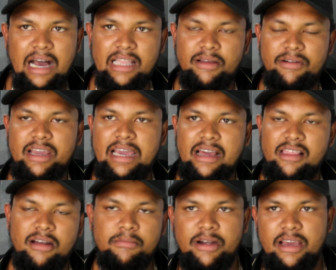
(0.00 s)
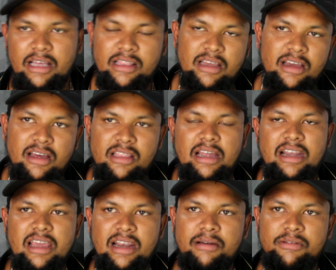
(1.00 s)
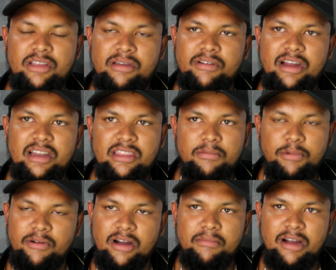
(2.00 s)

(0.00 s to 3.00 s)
அந்த வண்டி ஆக்சிடென்ட் பண்ணி அந்த தண்ணியெல்லாம் வந்து இவங்க எடுத்துகிட்டு போவாங்க